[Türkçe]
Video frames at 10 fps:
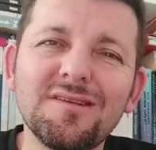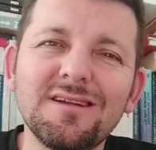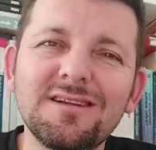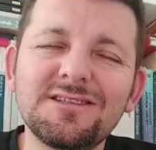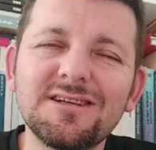
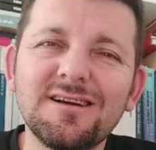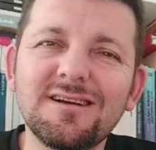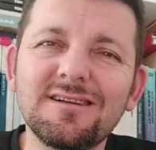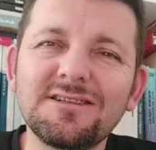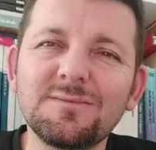Murat
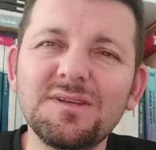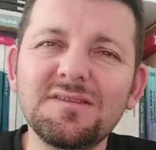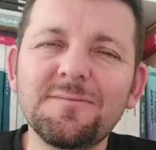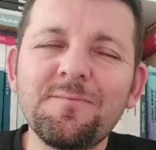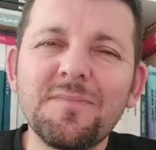Sandıkçı
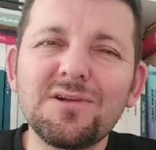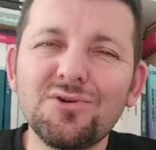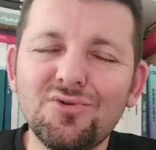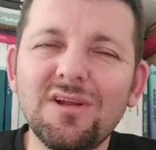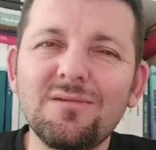arkadaşımız
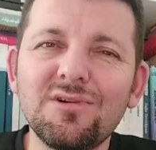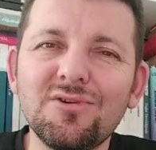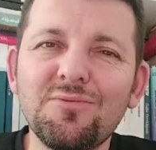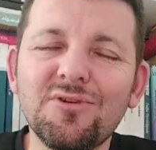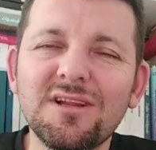çok
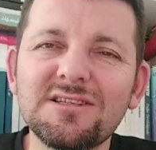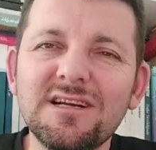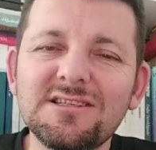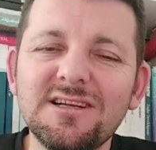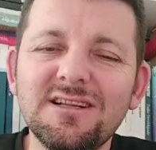güzel bir
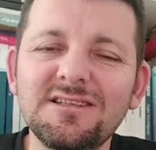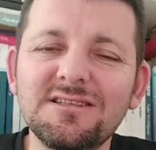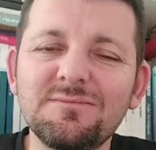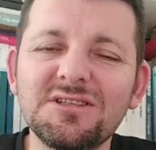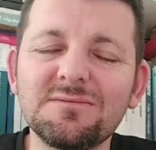röportaj
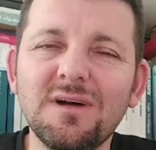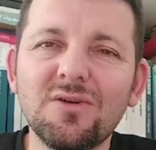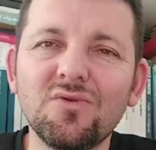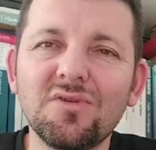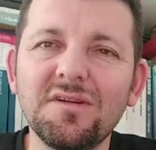
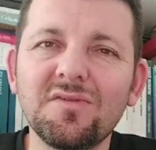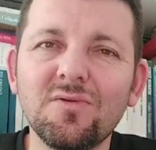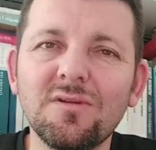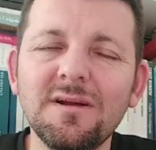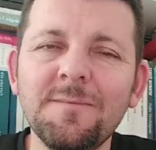gerçekleştirmiş Markus
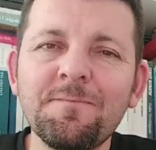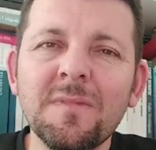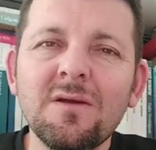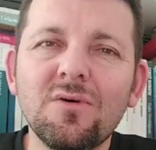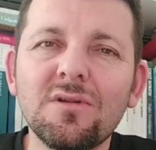
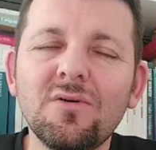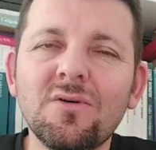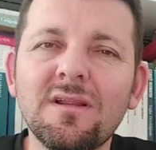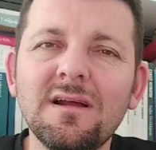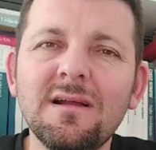Gistol'la. O
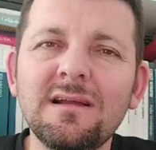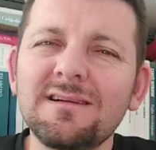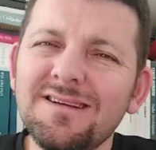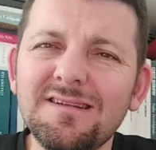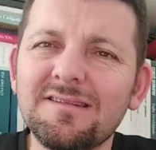da
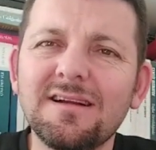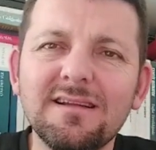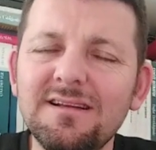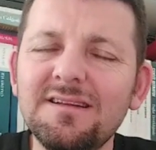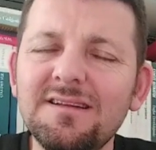orada e, kısa
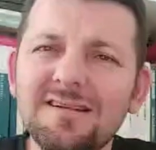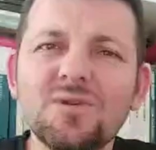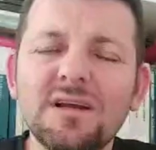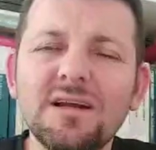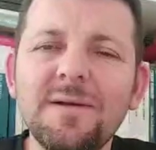zaten
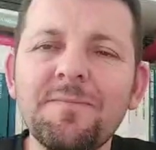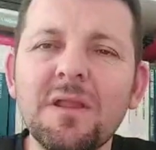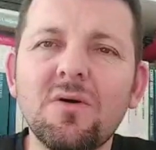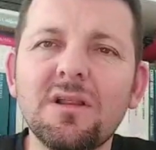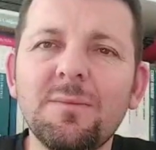mutlaka.
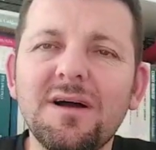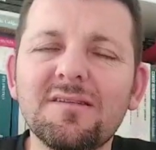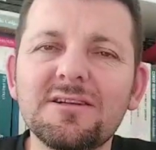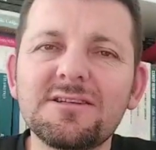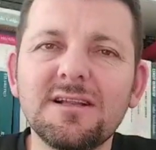Orada
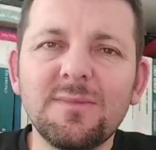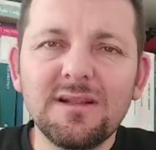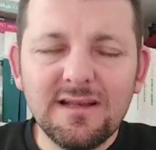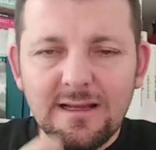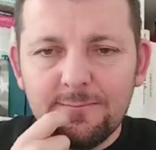bazı
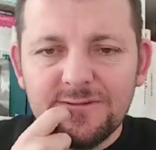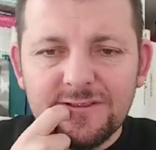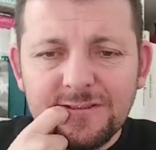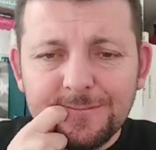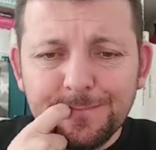açıklamalar
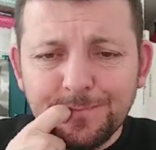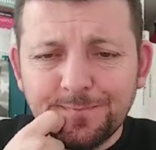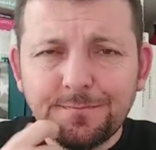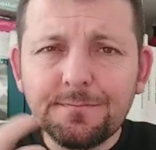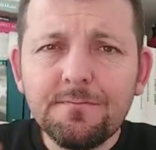yapmıştı.
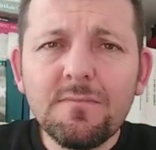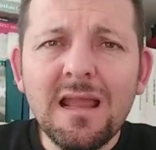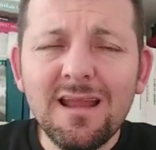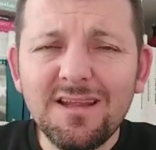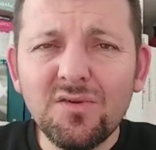
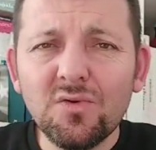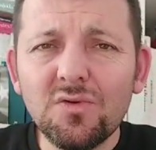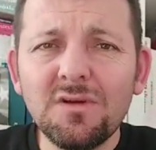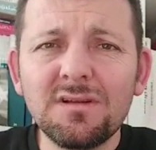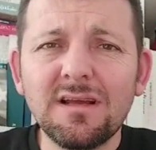E,
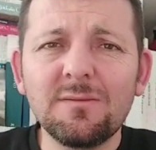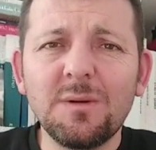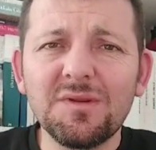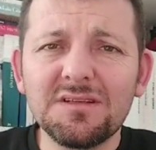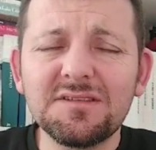Gizli e,
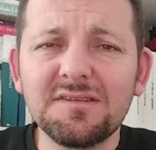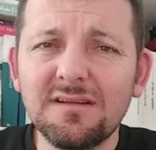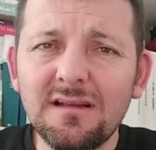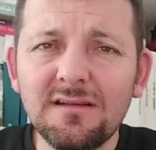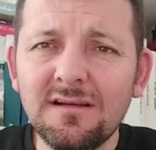tanımamız
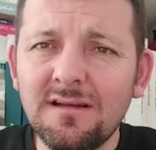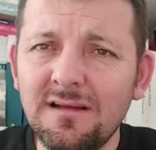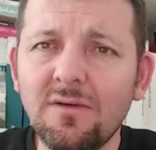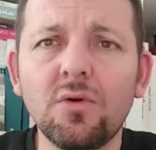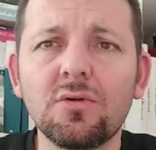açısından
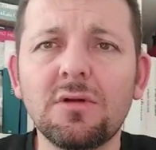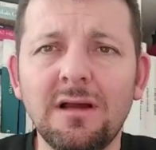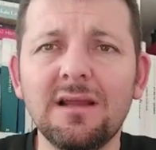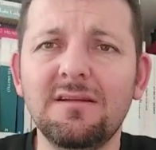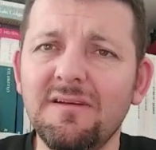oldu.
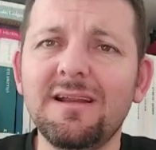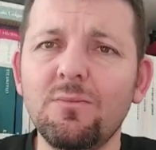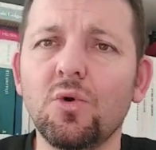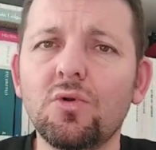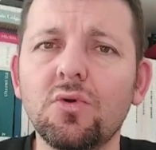Hayli
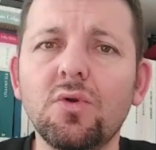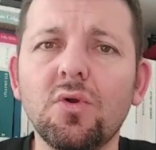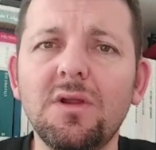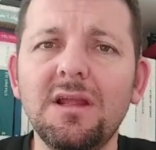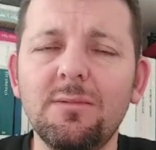verimli olduğunu
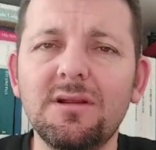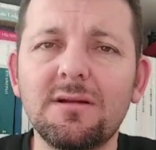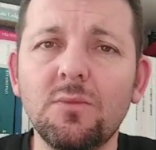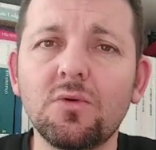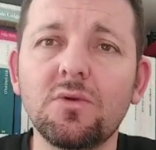söyleyebilirim.